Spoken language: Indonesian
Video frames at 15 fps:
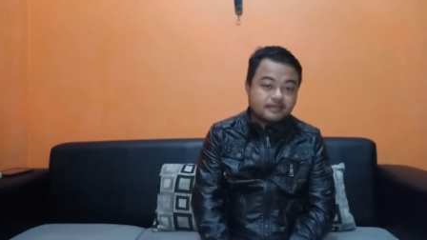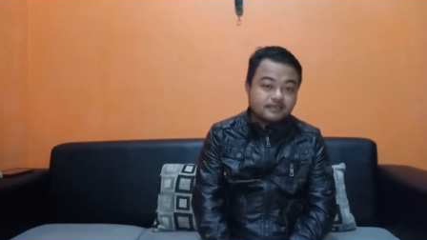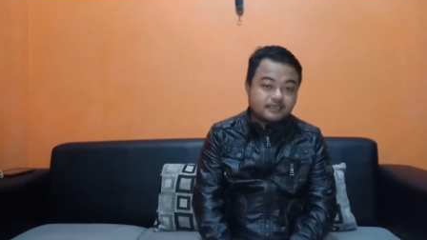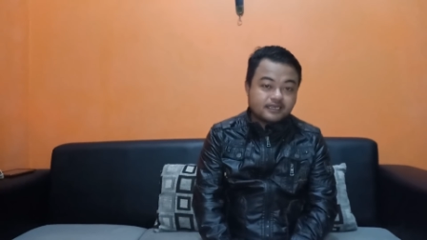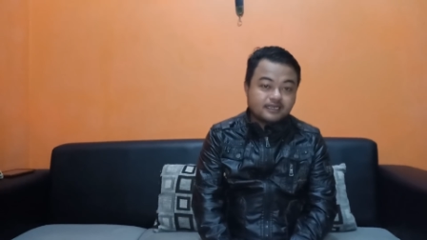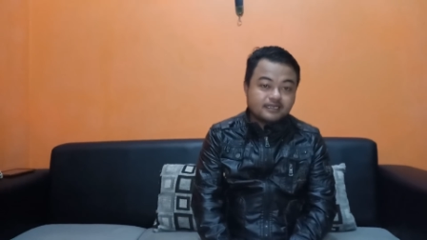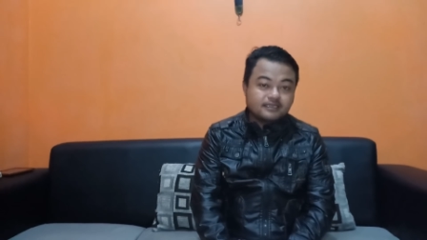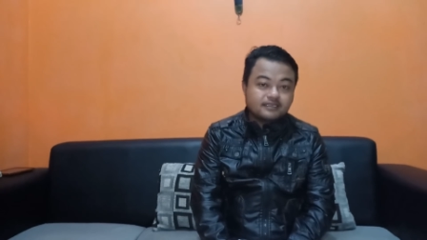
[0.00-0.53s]

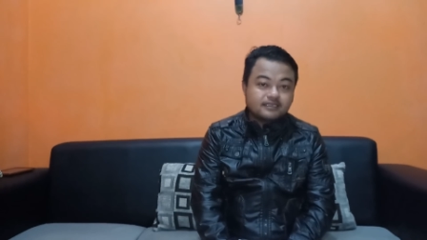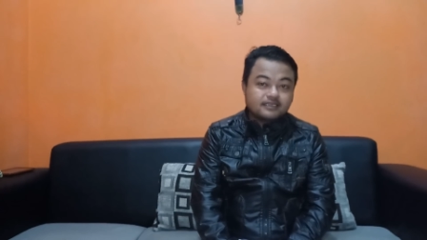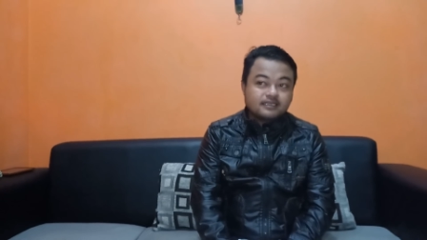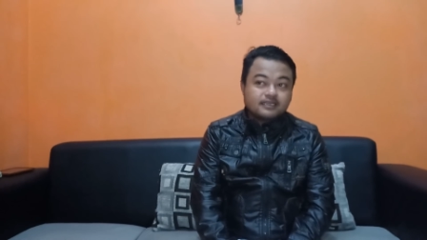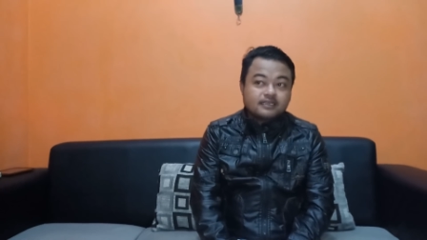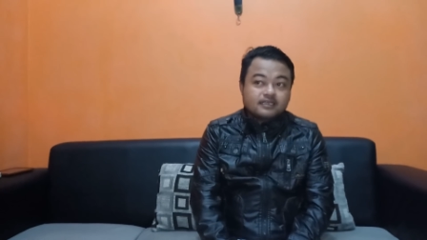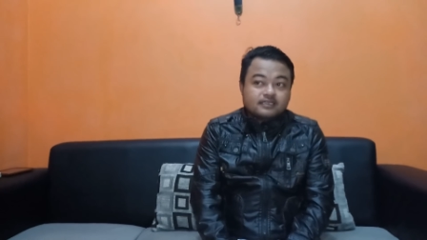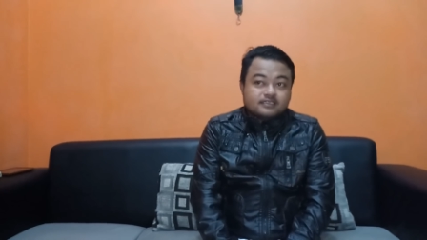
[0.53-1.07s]
Ya.
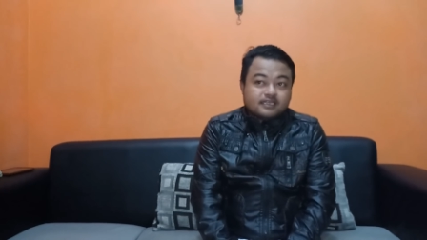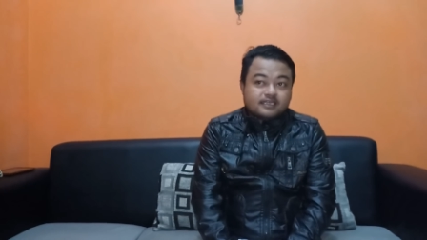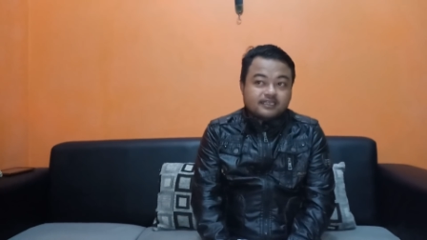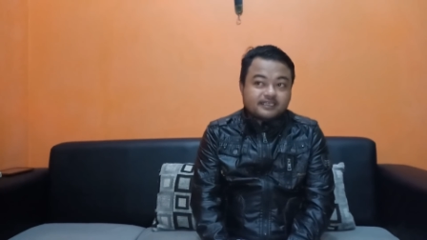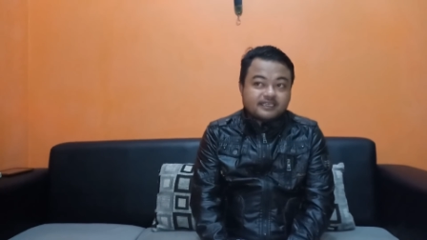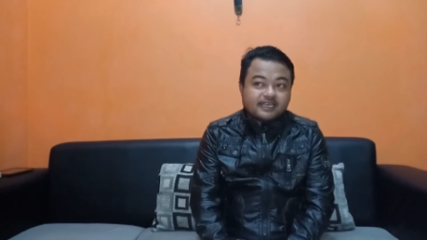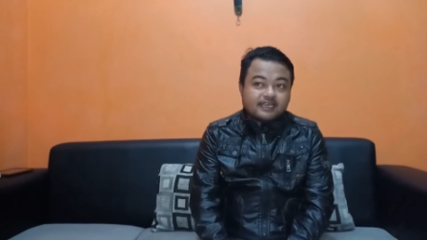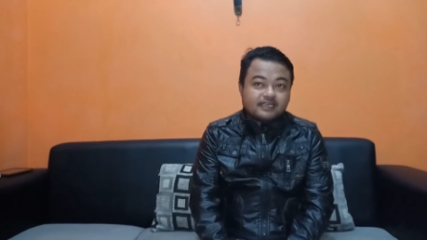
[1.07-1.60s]

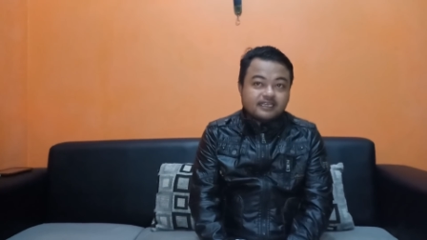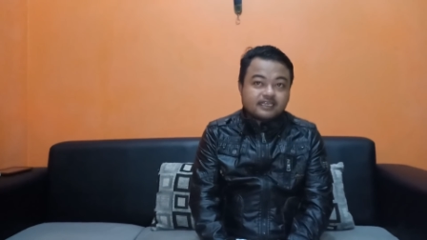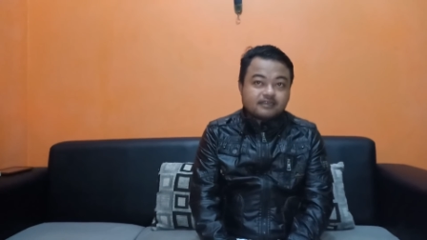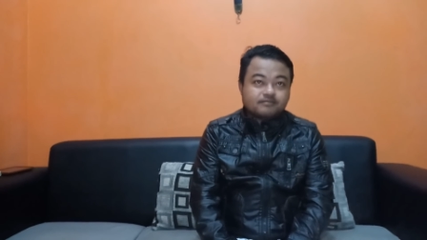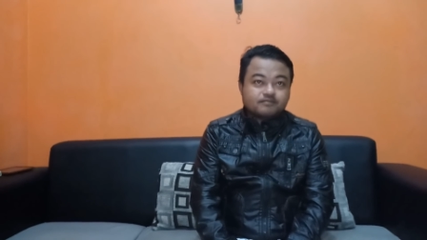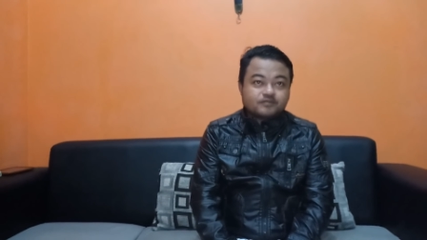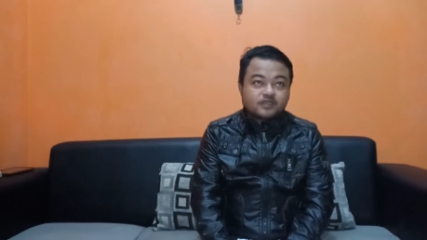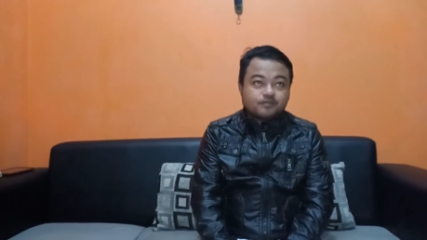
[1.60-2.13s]
Jadi
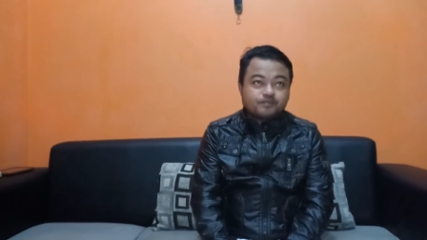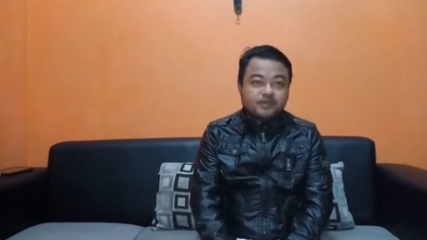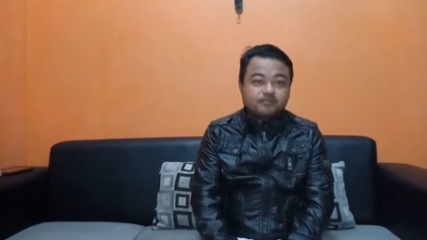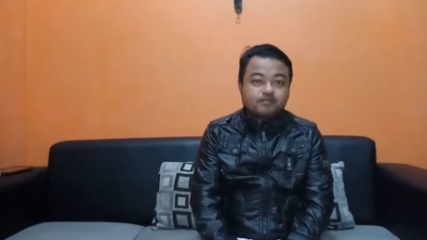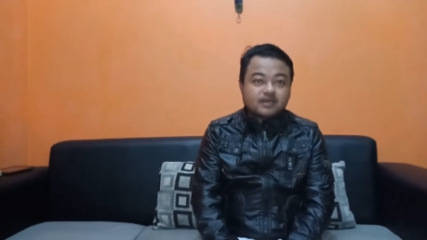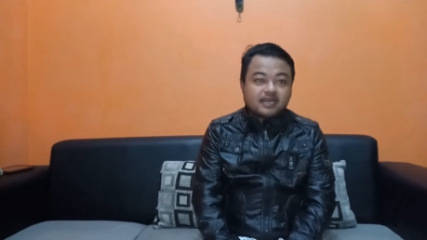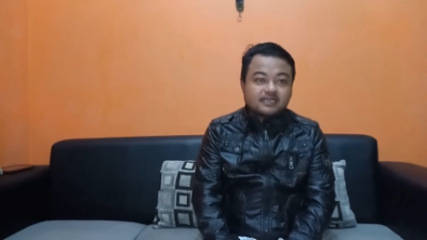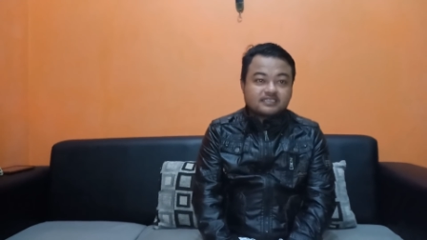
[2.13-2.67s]
teknik
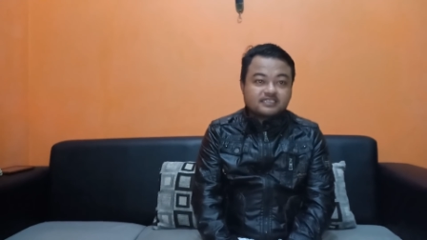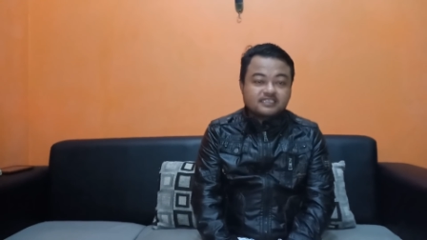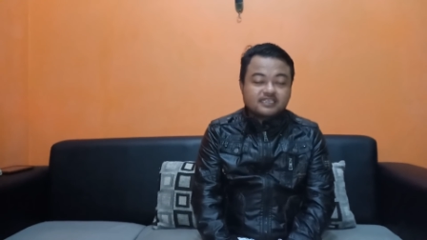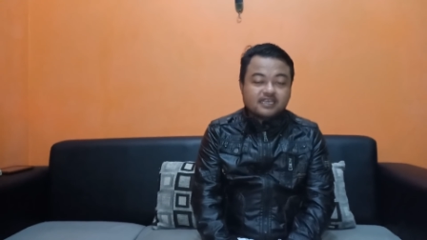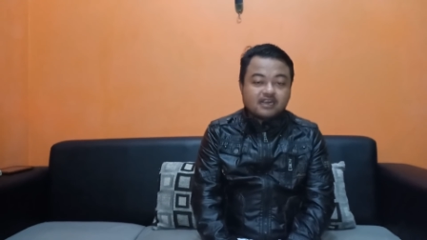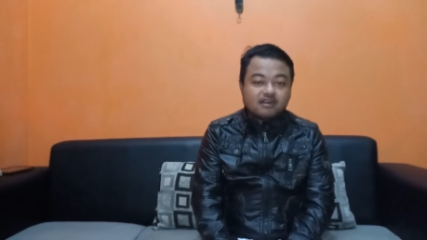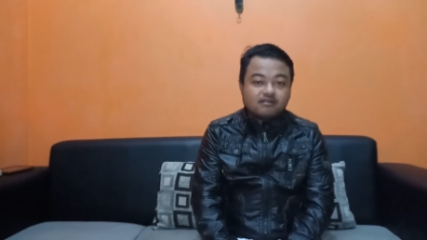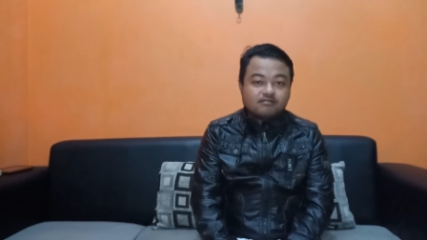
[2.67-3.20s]
vibrasi
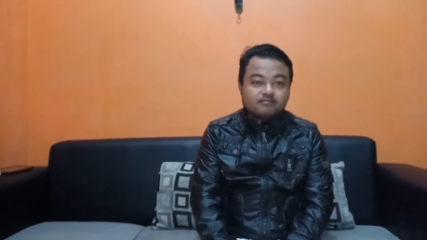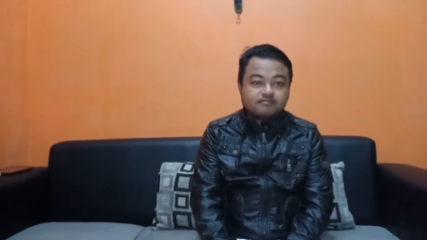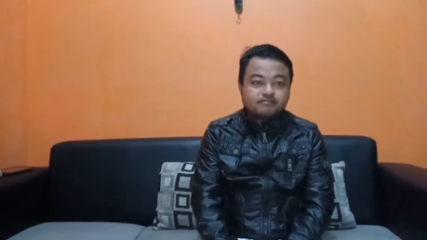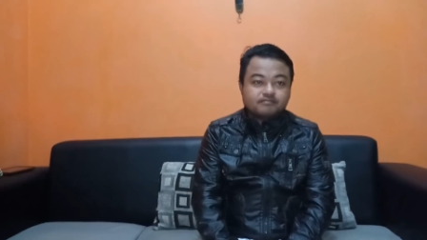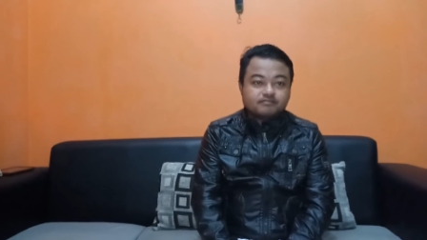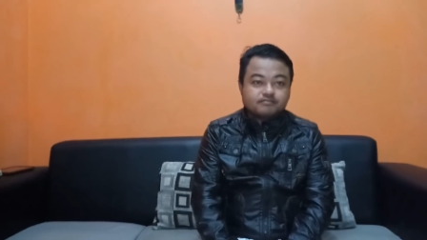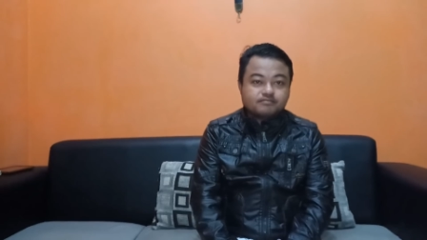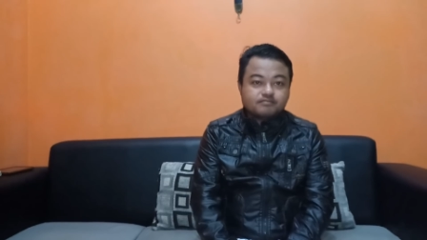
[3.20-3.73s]
yang
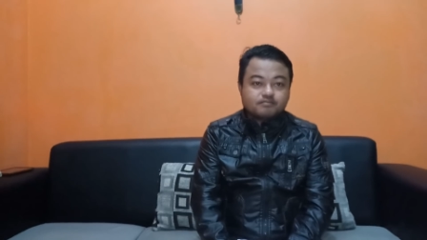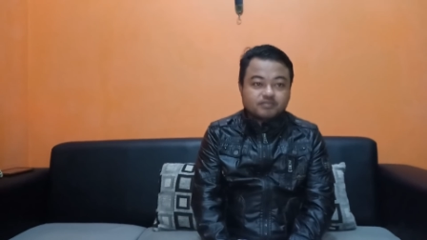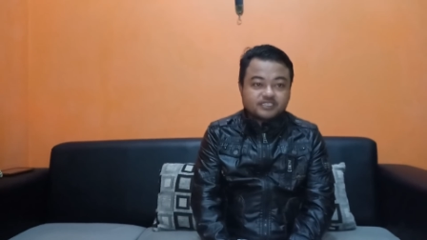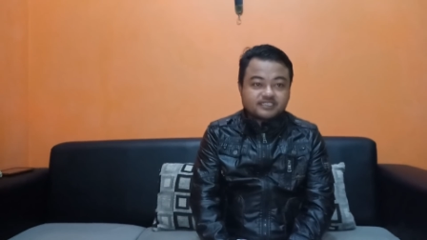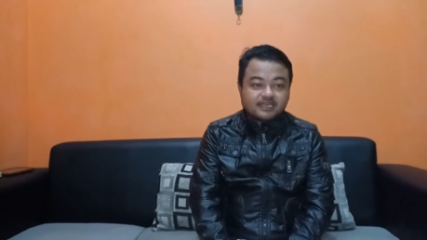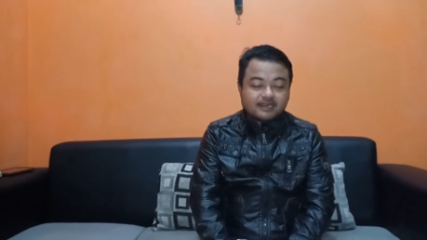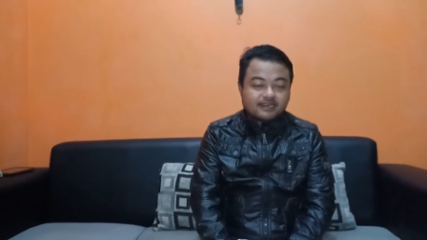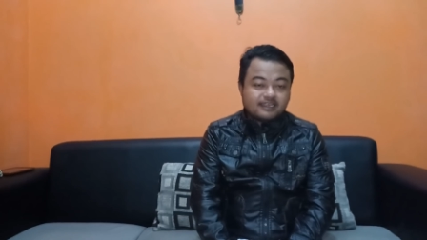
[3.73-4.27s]

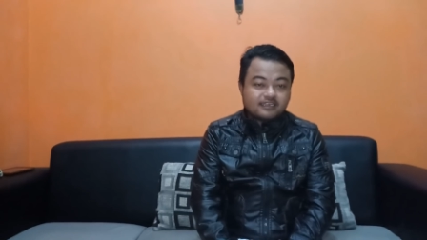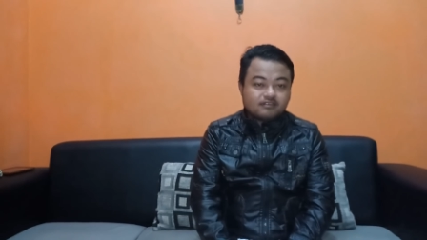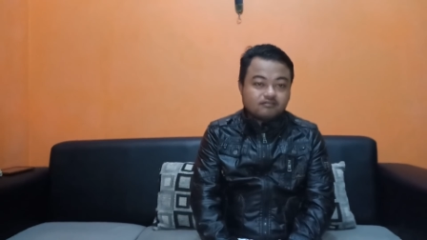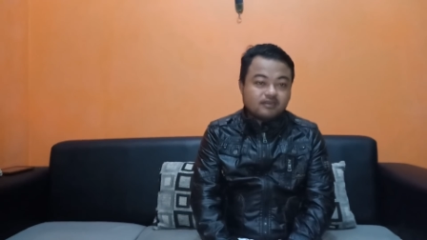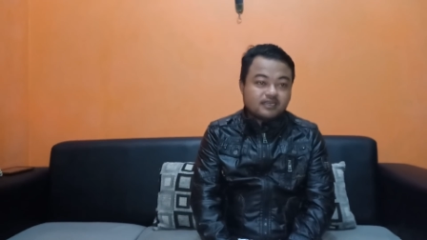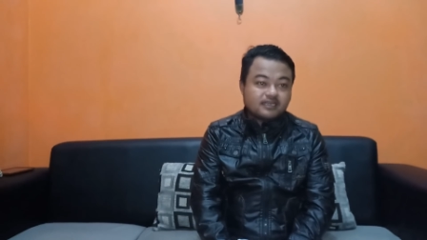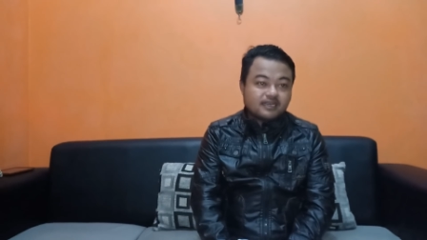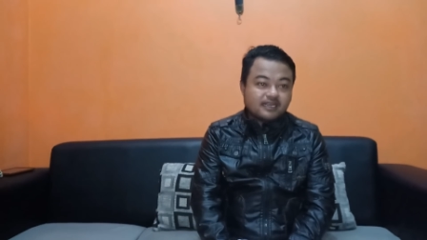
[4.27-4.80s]
besar itu
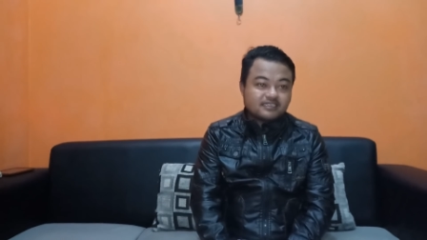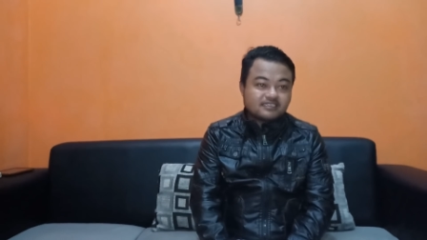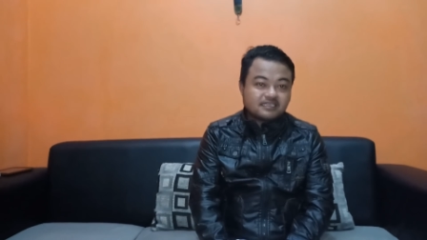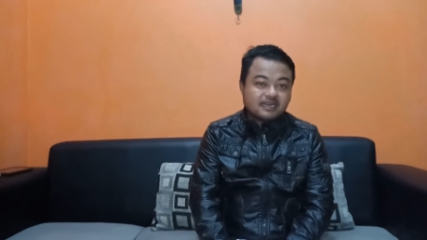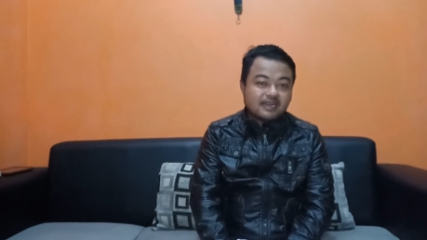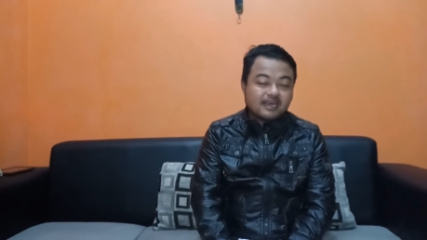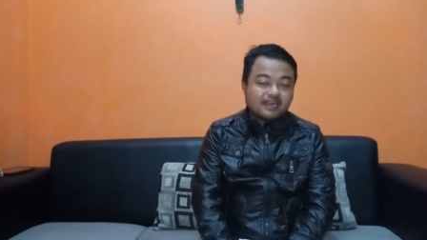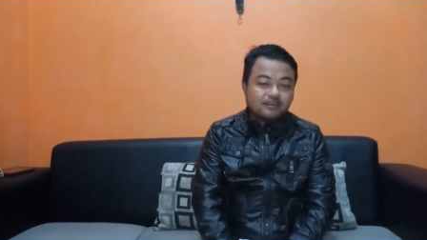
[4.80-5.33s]
adalah
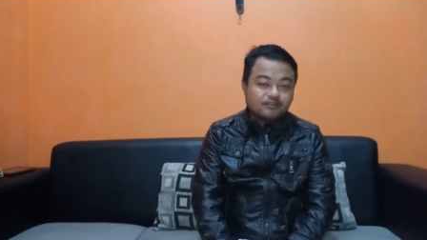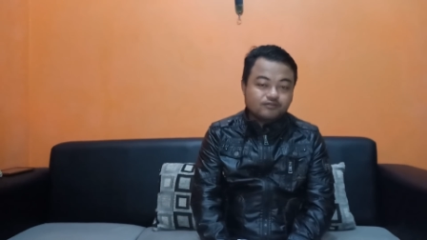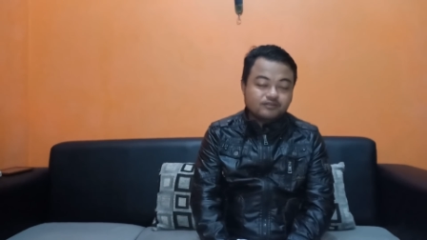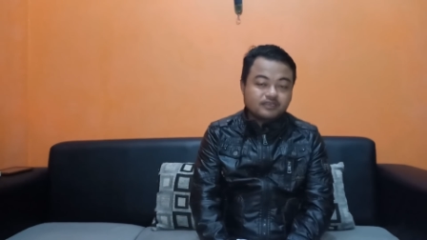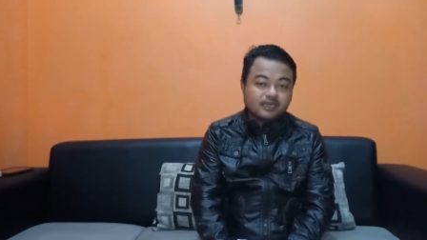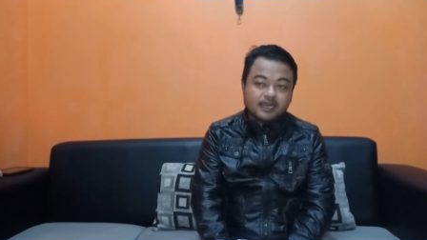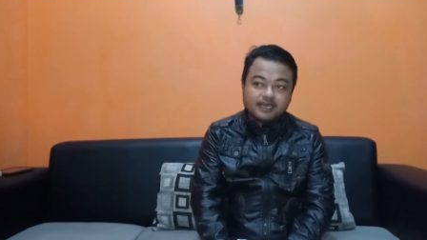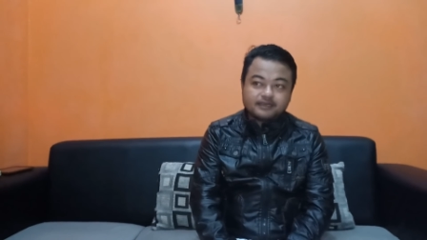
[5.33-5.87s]
selalu
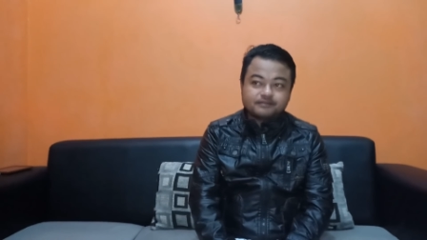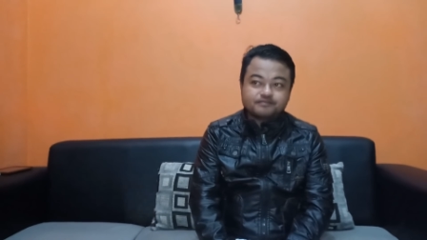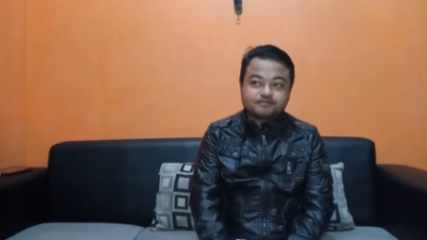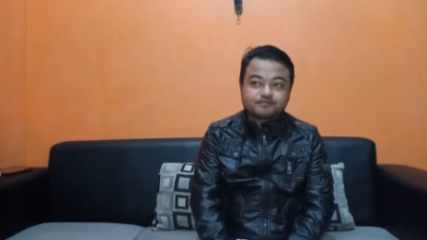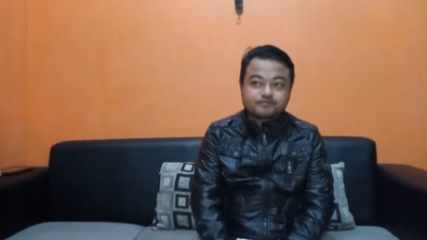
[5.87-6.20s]
dengan